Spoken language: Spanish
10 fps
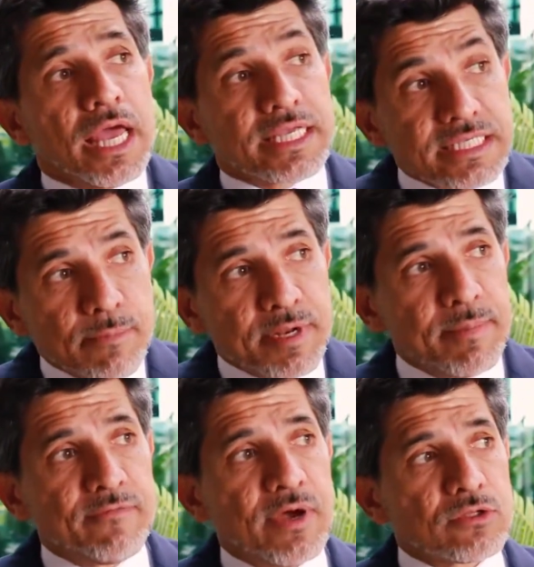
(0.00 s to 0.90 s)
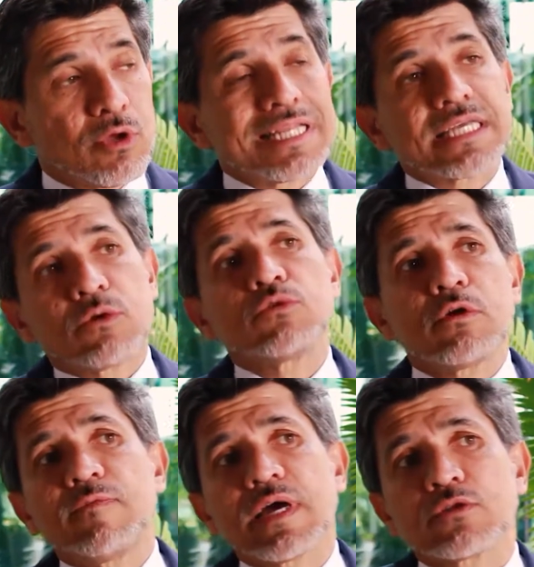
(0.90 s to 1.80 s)
Ese es el primer factor. El
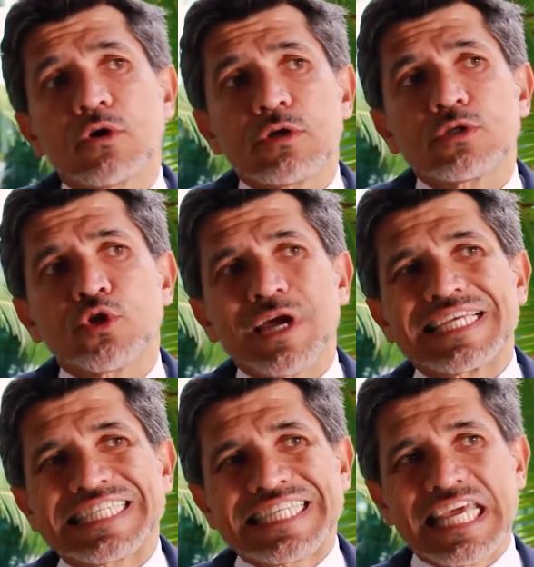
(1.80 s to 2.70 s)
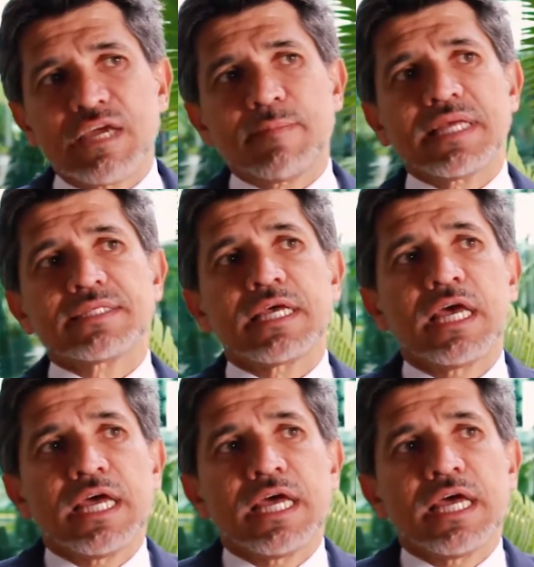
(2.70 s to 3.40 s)
segundo factor son estigmas